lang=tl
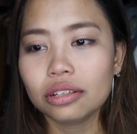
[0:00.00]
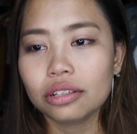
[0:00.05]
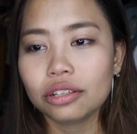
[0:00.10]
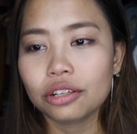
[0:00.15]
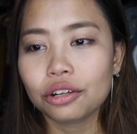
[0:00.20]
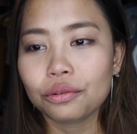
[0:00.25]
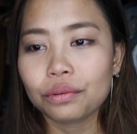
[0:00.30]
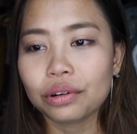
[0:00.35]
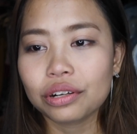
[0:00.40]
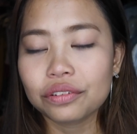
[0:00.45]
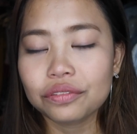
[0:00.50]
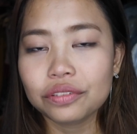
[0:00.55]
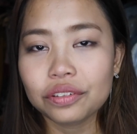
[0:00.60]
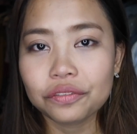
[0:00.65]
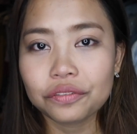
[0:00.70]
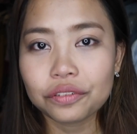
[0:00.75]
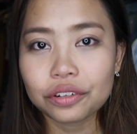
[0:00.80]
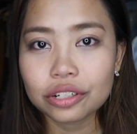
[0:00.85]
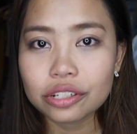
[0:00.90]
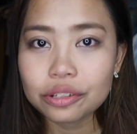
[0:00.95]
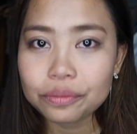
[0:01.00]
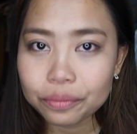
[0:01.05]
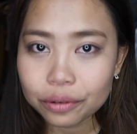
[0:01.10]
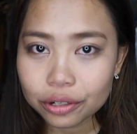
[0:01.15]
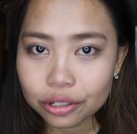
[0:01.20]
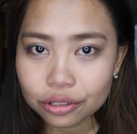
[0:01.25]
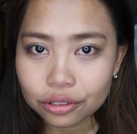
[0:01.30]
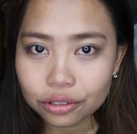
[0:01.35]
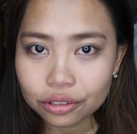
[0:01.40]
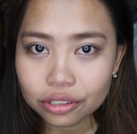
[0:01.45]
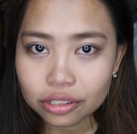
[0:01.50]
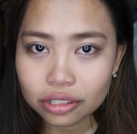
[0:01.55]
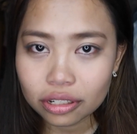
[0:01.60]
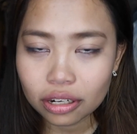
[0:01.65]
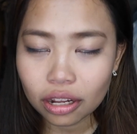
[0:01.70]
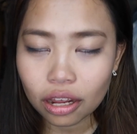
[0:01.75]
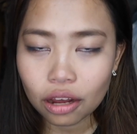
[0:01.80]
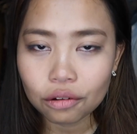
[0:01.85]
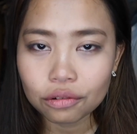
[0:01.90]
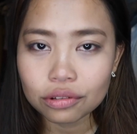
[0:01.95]
you're one of the first persons
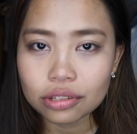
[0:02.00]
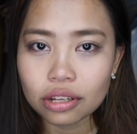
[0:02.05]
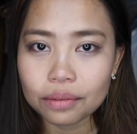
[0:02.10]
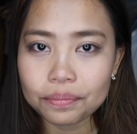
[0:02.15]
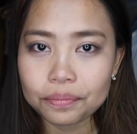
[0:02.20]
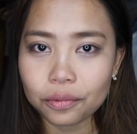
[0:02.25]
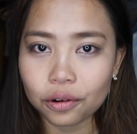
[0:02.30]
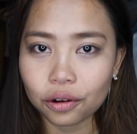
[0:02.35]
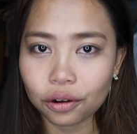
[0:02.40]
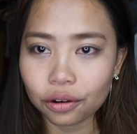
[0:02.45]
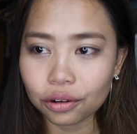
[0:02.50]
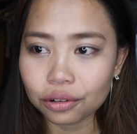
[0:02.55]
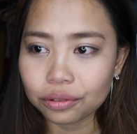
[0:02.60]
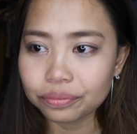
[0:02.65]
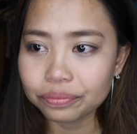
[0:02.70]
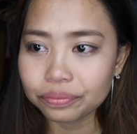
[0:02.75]
na nakausap ko